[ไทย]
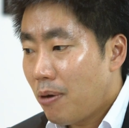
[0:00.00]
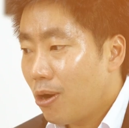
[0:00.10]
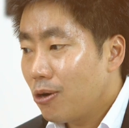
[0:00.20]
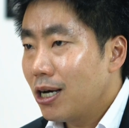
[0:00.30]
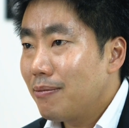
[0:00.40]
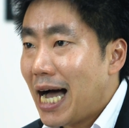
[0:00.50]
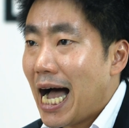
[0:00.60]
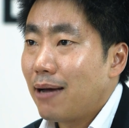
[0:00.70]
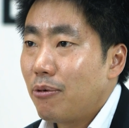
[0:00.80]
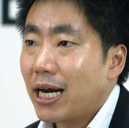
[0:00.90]
พอเราเริ่ม
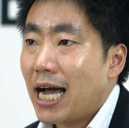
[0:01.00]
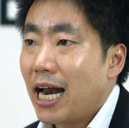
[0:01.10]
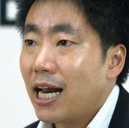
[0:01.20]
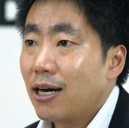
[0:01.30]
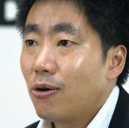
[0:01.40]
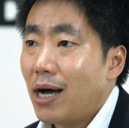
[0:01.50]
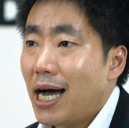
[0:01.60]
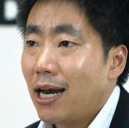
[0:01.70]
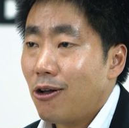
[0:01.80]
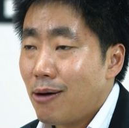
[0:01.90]
ขายบริการให้กับลูก
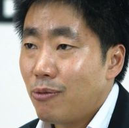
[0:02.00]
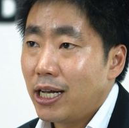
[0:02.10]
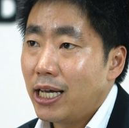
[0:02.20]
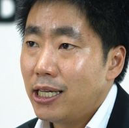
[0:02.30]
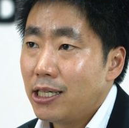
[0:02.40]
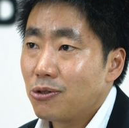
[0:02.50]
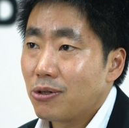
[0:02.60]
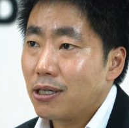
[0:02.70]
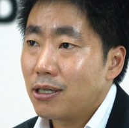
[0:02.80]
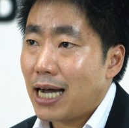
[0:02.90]
ค้าเราทำวันนี้ให้ดีที่
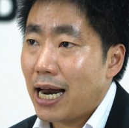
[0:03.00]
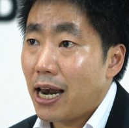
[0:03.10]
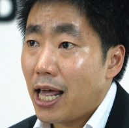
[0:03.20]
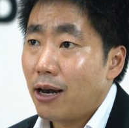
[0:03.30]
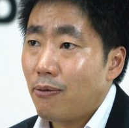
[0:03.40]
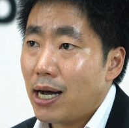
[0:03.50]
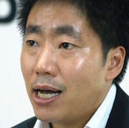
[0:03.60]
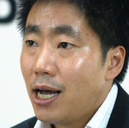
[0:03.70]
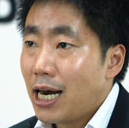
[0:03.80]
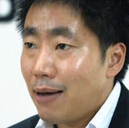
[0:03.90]
สุดก็คือการเน้นว่า
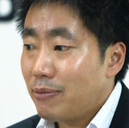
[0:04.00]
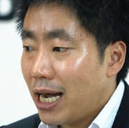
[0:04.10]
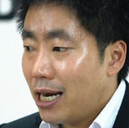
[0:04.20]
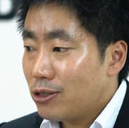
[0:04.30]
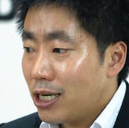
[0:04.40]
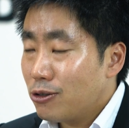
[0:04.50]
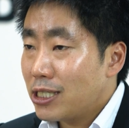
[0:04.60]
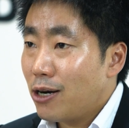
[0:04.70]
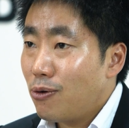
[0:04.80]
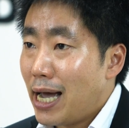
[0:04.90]
ทำยังไงเราจะเข้า
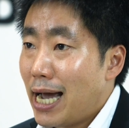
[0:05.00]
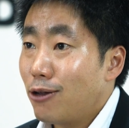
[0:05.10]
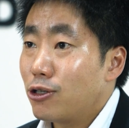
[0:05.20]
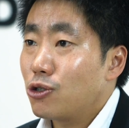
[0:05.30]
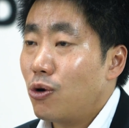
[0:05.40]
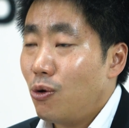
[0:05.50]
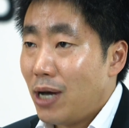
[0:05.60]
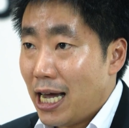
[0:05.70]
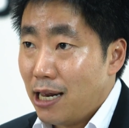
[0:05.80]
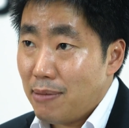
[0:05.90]
ใจลูกค้าเราจะช่วยลู
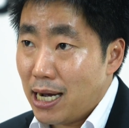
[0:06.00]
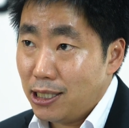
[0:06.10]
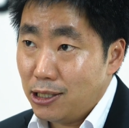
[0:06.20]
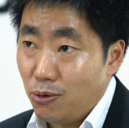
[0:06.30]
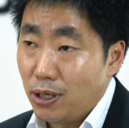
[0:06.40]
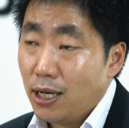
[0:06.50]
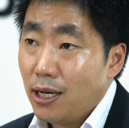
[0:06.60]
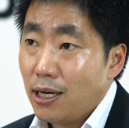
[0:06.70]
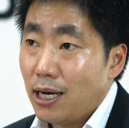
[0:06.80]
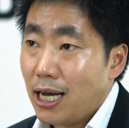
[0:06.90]
กค้าได้มากที่สุด
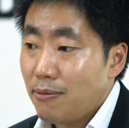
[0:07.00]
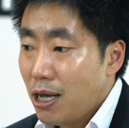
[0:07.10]
นะครับ